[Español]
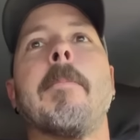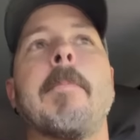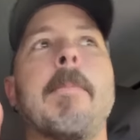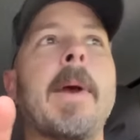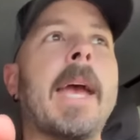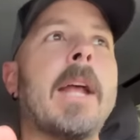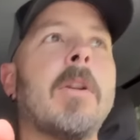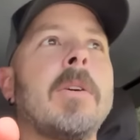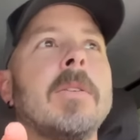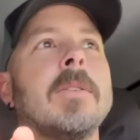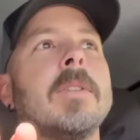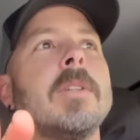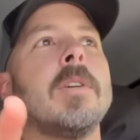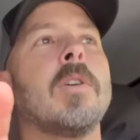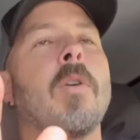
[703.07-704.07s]
Pero
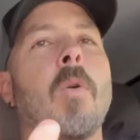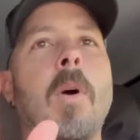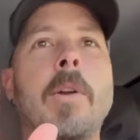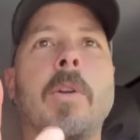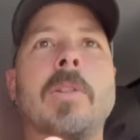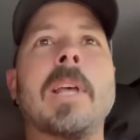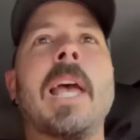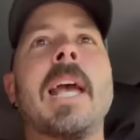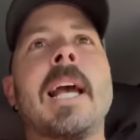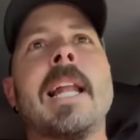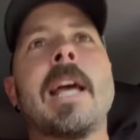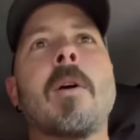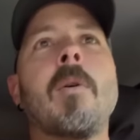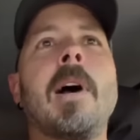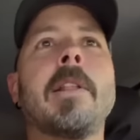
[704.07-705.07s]
cuando estés en
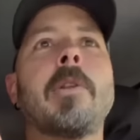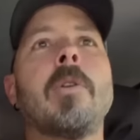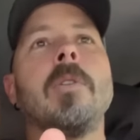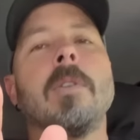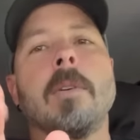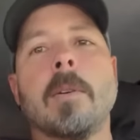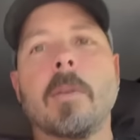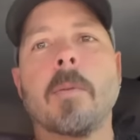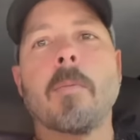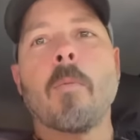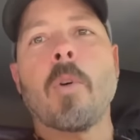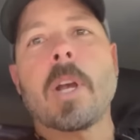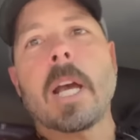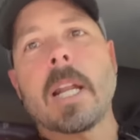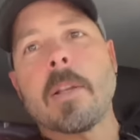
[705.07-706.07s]
L4, e
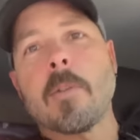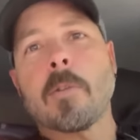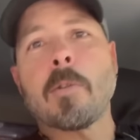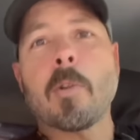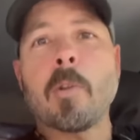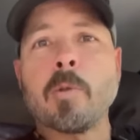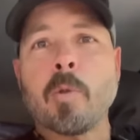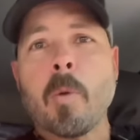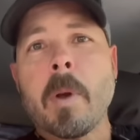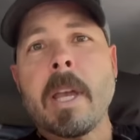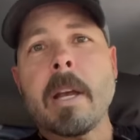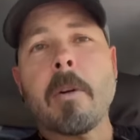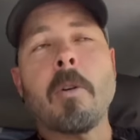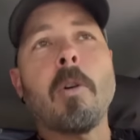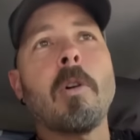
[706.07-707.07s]
muy cariñoso con tu
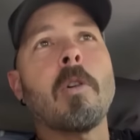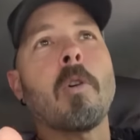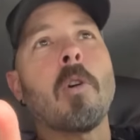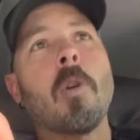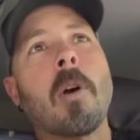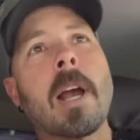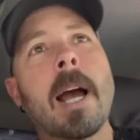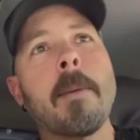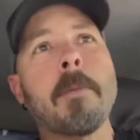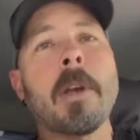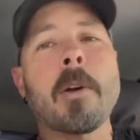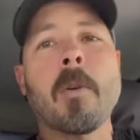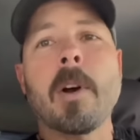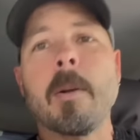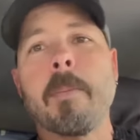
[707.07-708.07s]
vehículo, con los cambios y con el